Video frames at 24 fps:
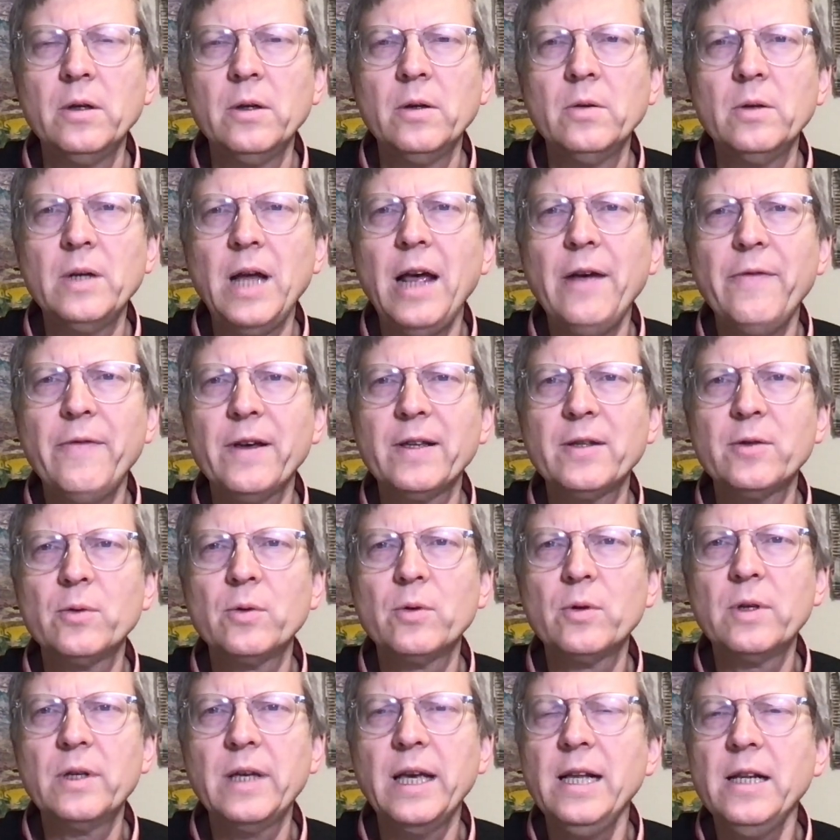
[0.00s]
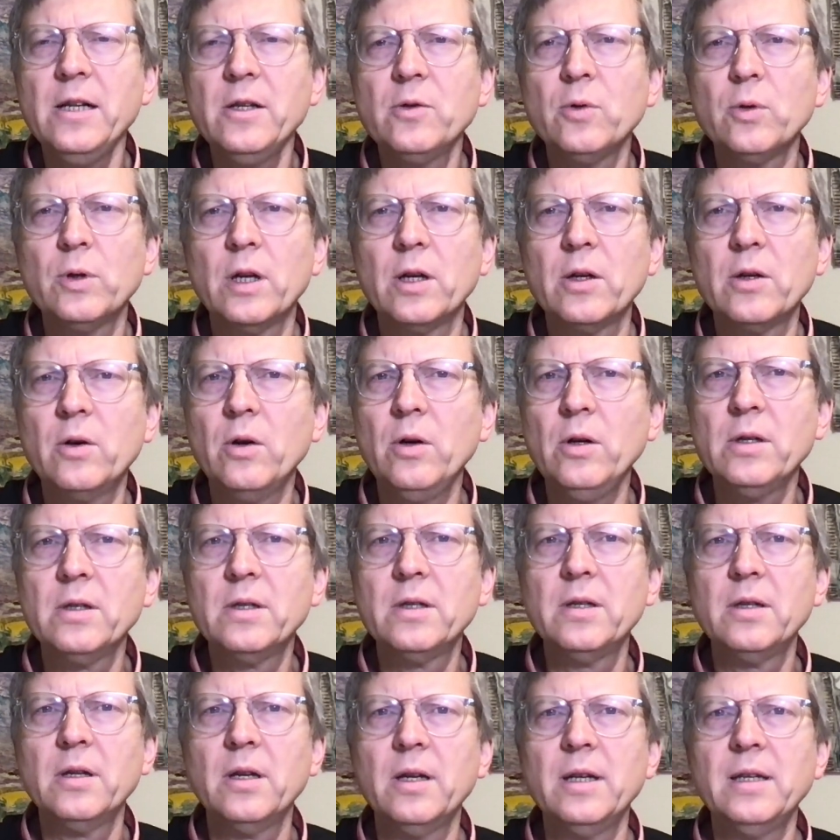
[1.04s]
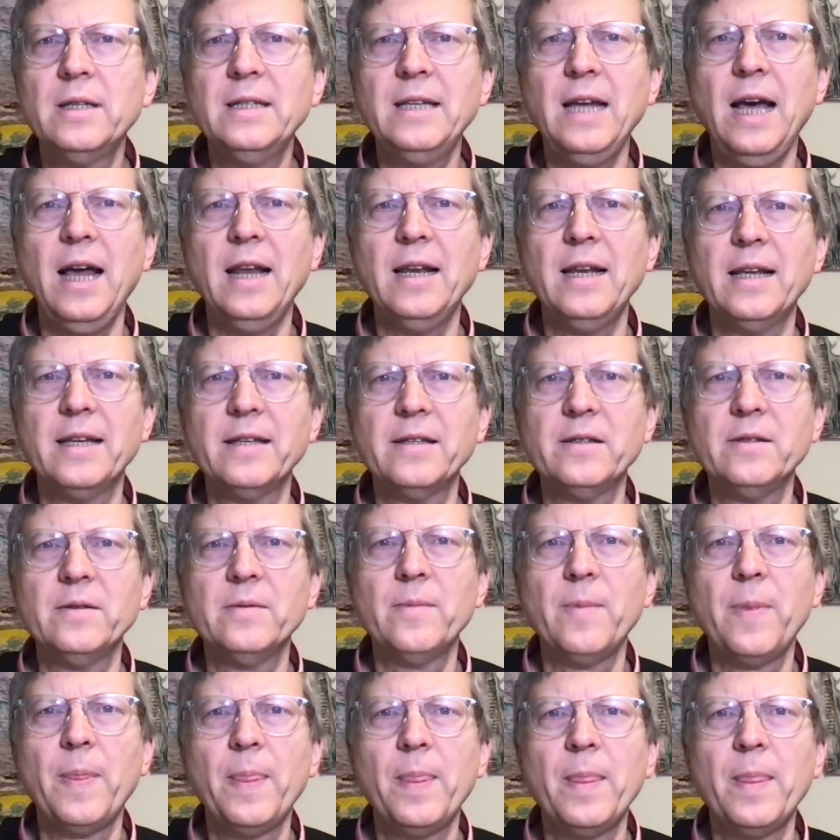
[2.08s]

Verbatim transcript: und einfach so Geld oder Gold dalassen.